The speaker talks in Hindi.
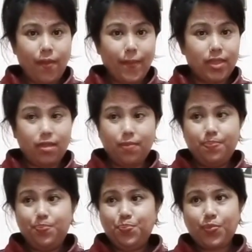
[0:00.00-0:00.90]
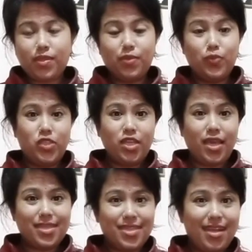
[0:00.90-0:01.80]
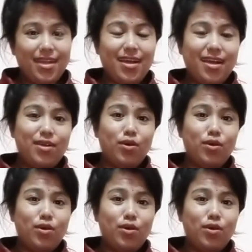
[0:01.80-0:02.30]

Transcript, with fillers: मतलब मुझे ऐसा लगा